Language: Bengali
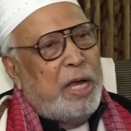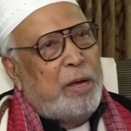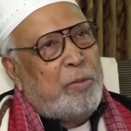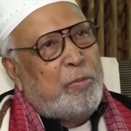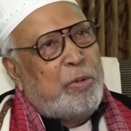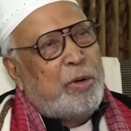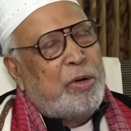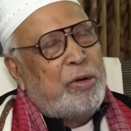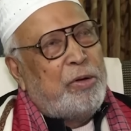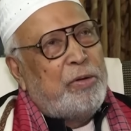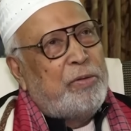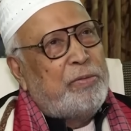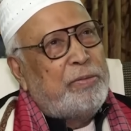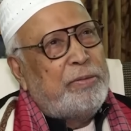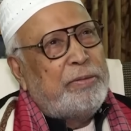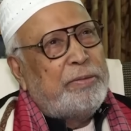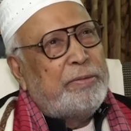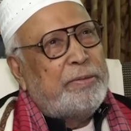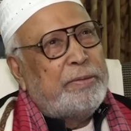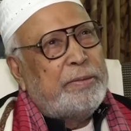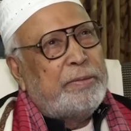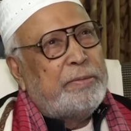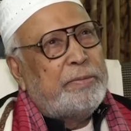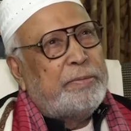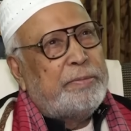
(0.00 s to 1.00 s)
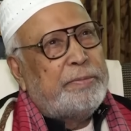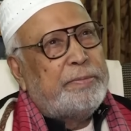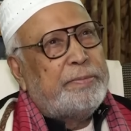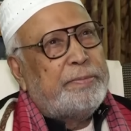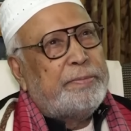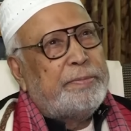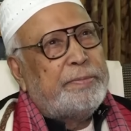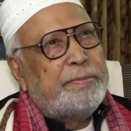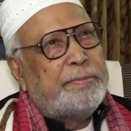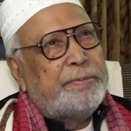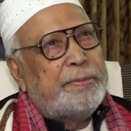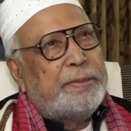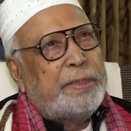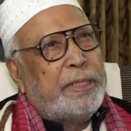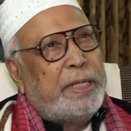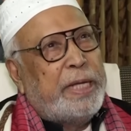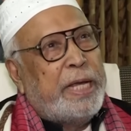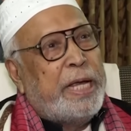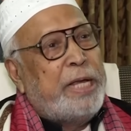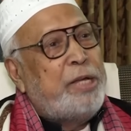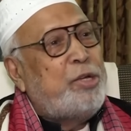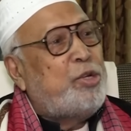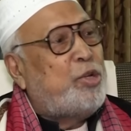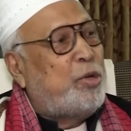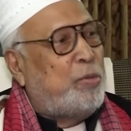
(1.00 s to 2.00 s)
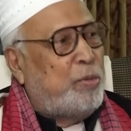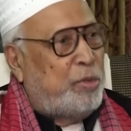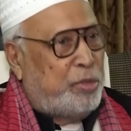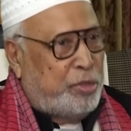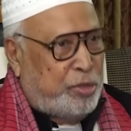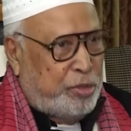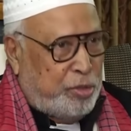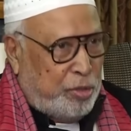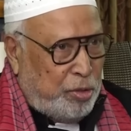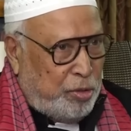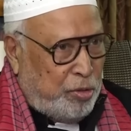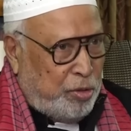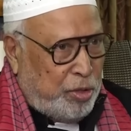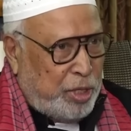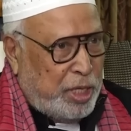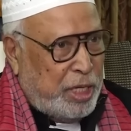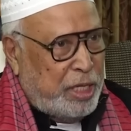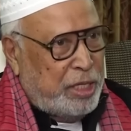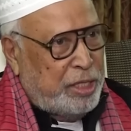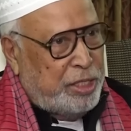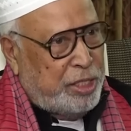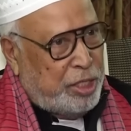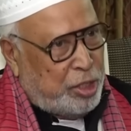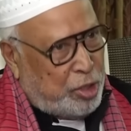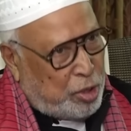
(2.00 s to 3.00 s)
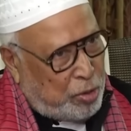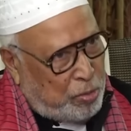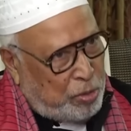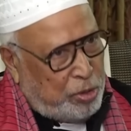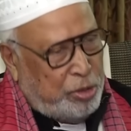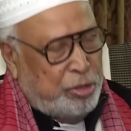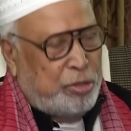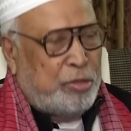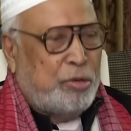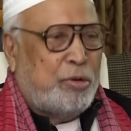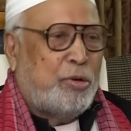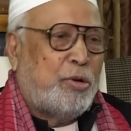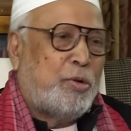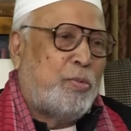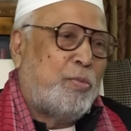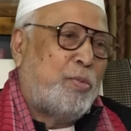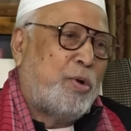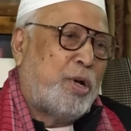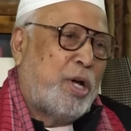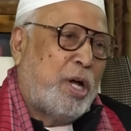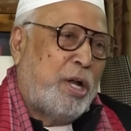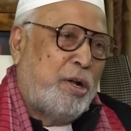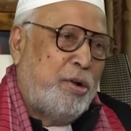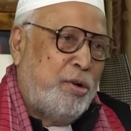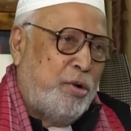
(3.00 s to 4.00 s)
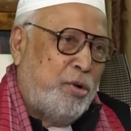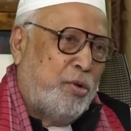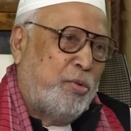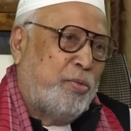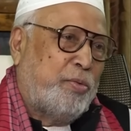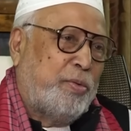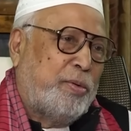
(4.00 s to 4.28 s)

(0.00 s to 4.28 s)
এবং এই সমস্ত লোকের যে সমস্ত কর্মকাণ্ড